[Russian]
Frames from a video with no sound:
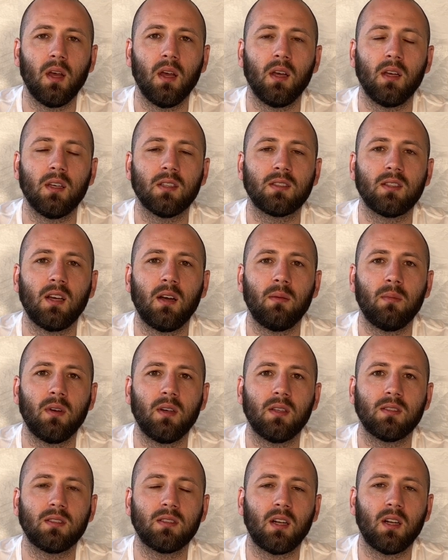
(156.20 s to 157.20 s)
И
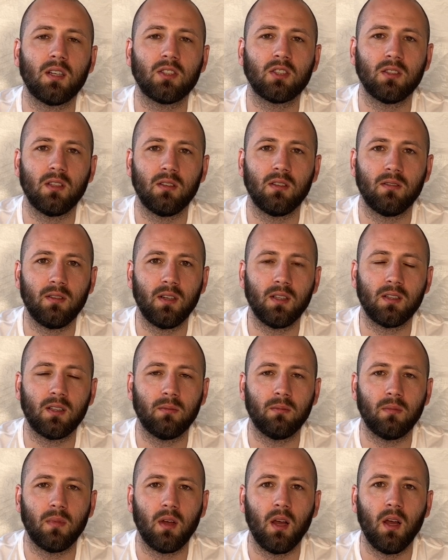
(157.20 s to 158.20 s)
самое страшное в
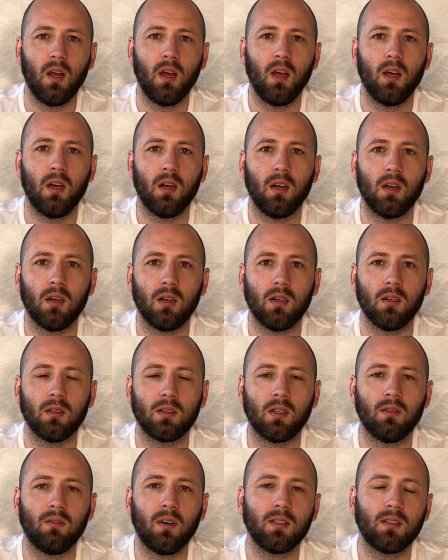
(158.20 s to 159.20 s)
этом, э,
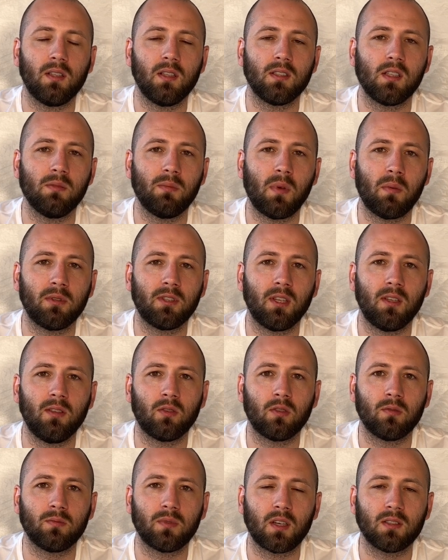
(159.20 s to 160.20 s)
давайте, если мы
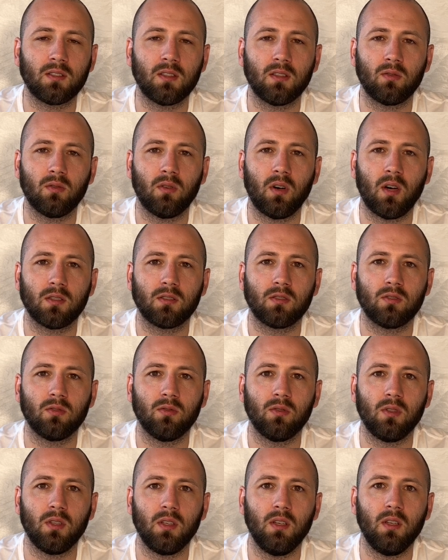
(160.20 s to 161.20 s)
моделируем так
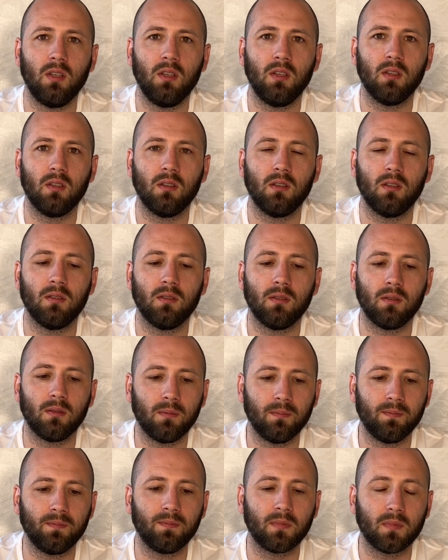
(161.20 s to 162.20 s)
ситуацию, и,
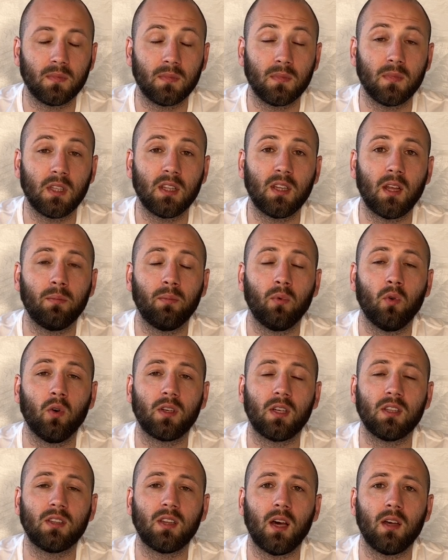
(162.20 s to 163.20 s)
э, не дай бог,
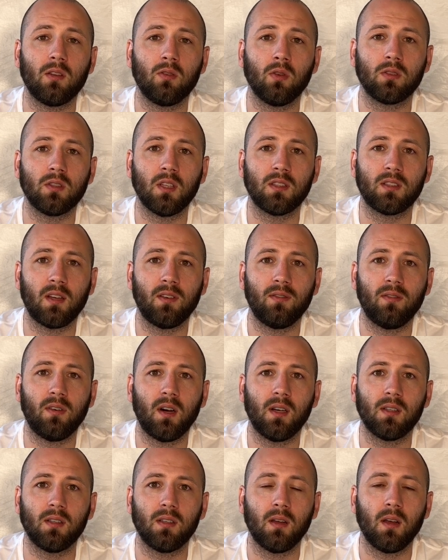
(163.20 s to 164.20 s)
Китай идет на
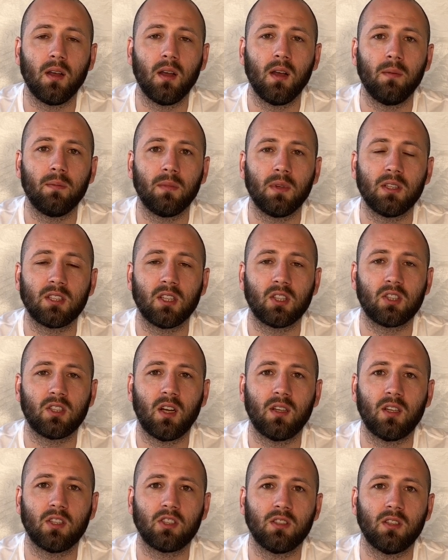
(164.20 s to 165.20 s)
Тайвань,
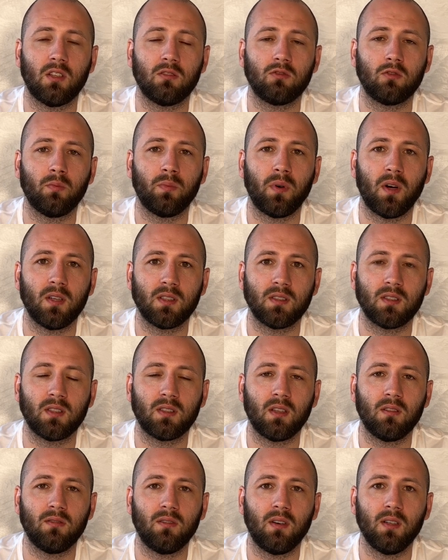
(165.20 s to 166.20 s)
США начинают вступаться за
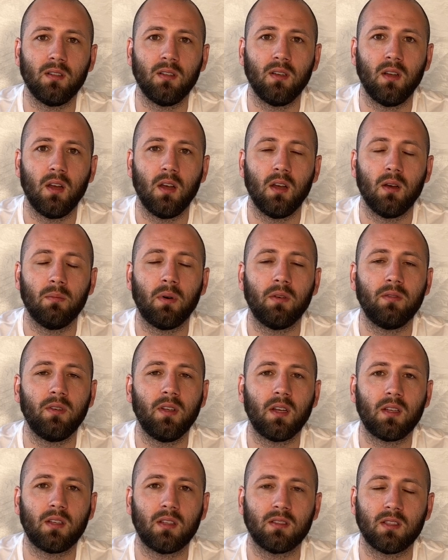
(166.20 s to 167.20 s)
Тайвань,
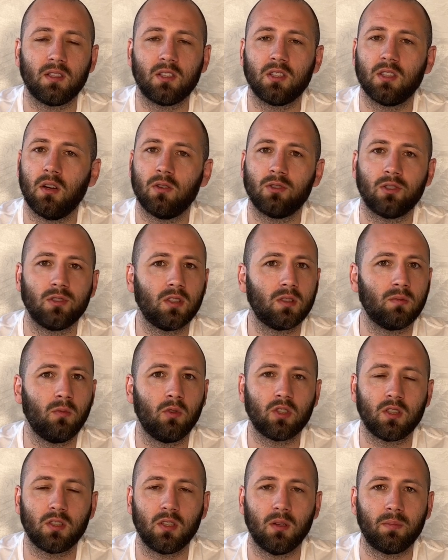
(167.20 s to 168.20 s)
поверьте, США уже не
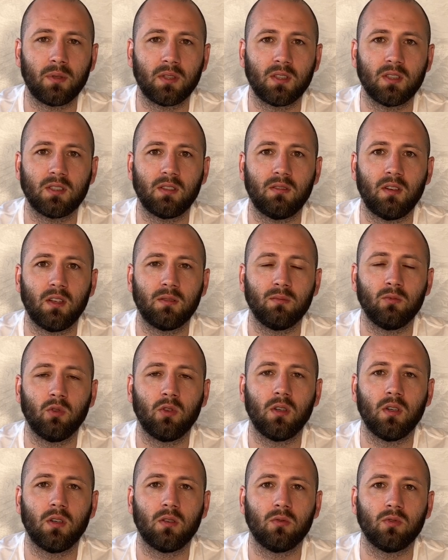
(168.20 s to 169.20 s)
сможет нам предоставлять
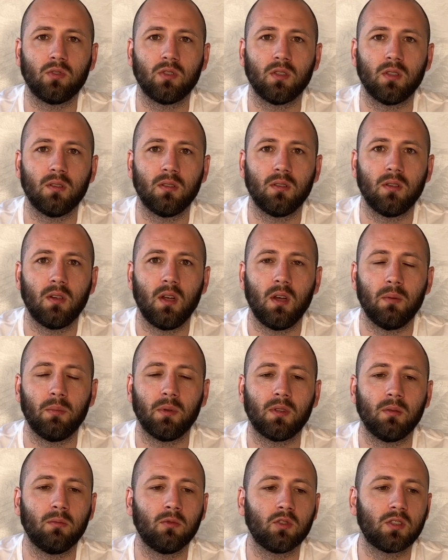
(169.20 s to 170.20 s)
много оружия,
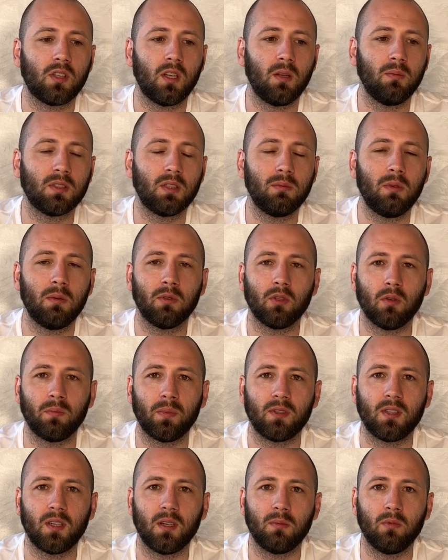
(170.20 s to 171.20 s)
потому что им самим оно
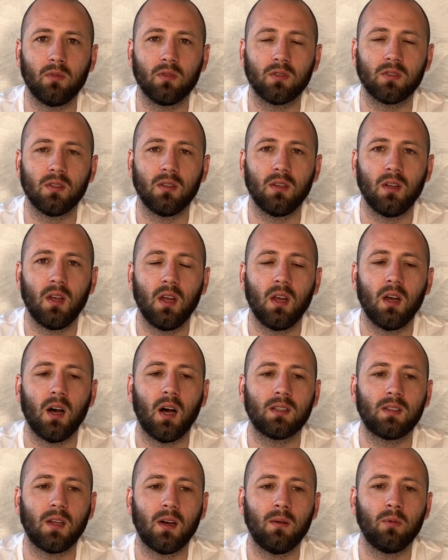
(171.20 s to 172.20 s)
потребуется.
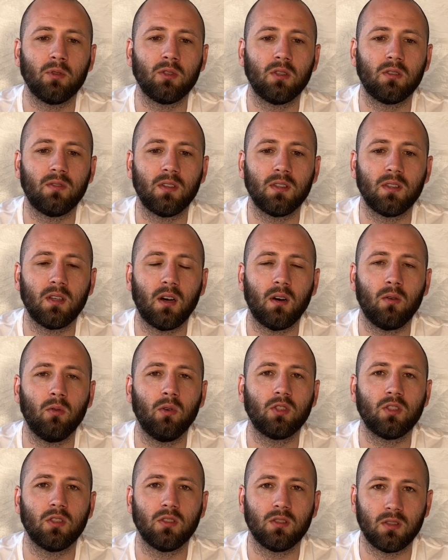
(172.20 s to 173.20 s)
А там будет война
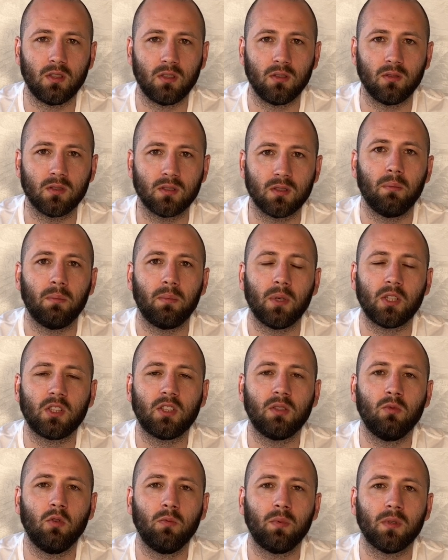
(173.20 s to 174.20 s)
очень серьезная.
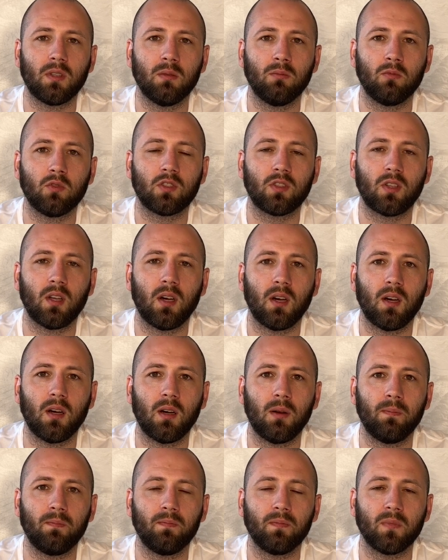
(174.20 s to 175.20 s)
Почему? Потому
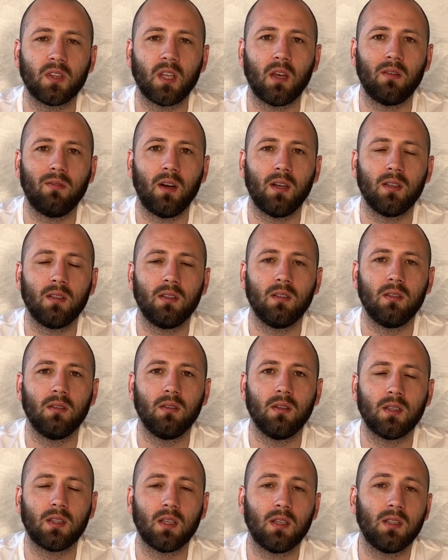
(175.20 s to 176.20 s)
что Тайвань
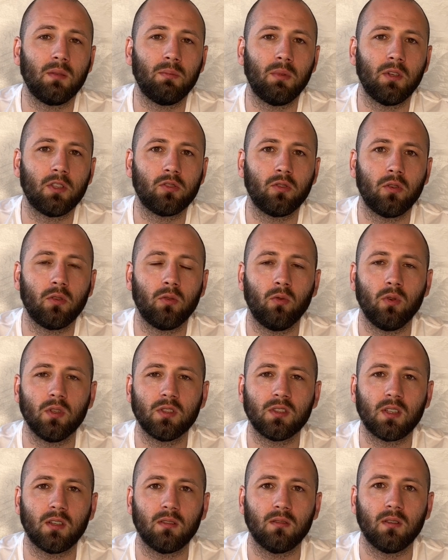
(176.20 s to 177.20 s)
это небольшой
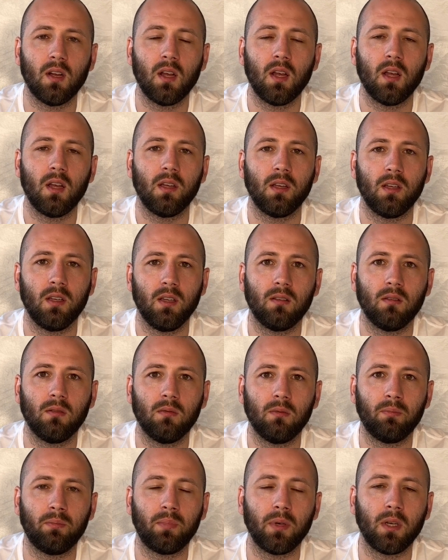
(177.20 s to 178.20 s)
остров,
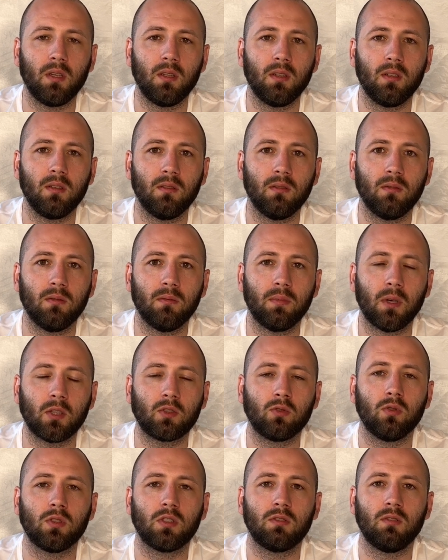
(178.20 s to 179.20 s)
и при
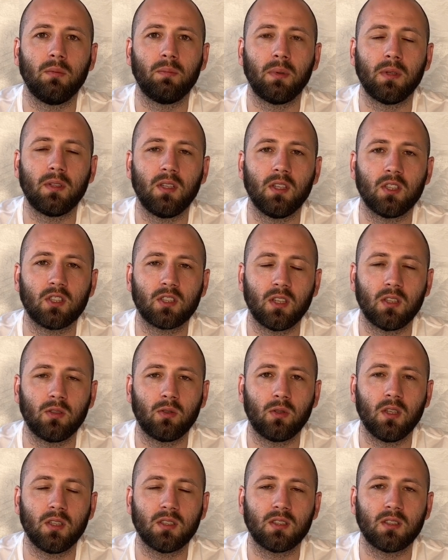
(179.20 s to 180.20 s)
отсутствии поддержки от
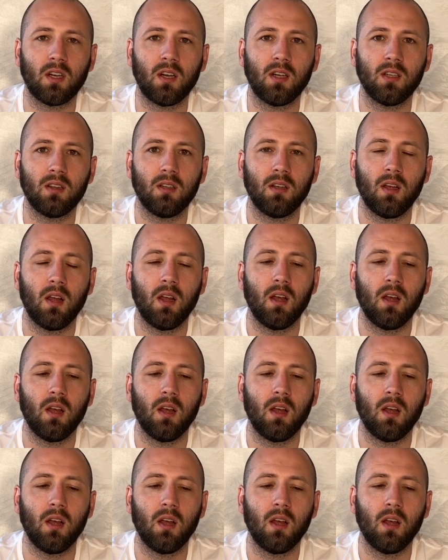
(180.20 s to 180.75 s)
других стран